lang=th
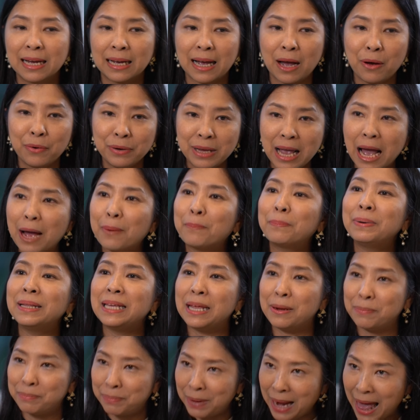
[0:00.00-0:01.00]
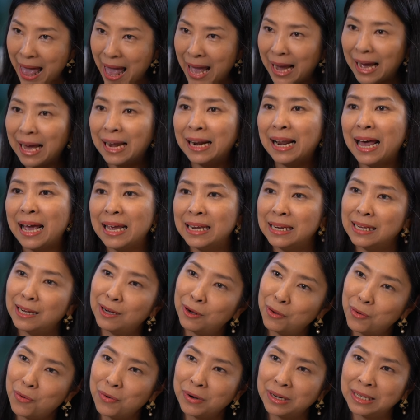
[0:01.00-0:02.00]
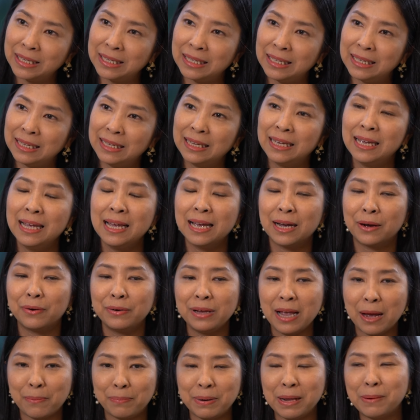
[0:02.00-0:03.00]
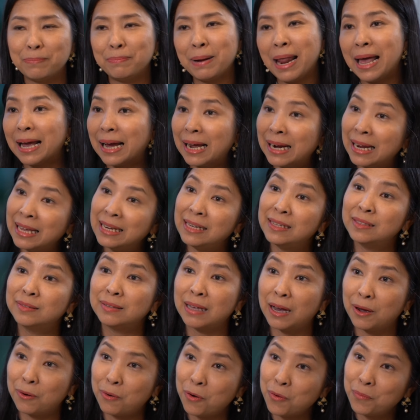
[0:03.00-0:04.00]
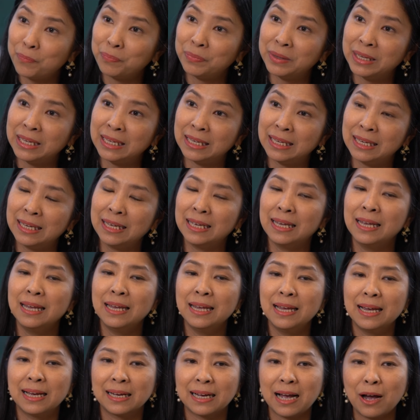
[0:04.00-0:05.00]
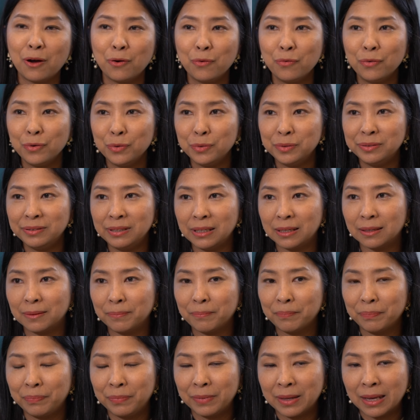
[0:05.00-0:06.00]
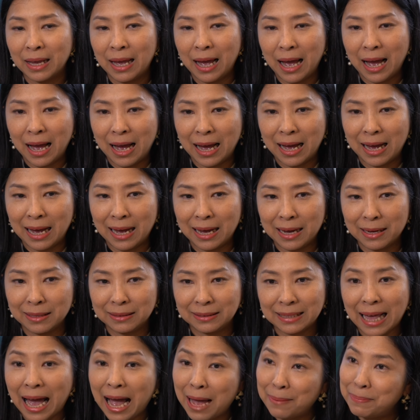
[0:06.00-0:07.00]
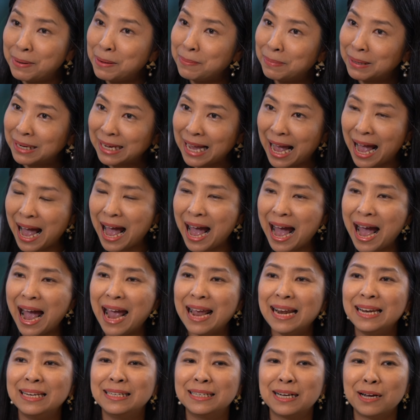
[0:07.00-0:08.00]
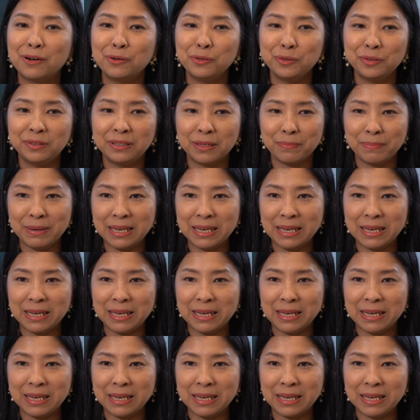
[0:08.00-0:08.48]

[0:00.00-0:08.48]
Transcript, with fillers: เขาอยากเปลี่ยนแปลงอะไรในโลกนี้ เขาอยากเปลี่ยนแปลงอะไรในสังคมนี้ เขารู้สึกตาเป็นประกายหรือเขารู้สึก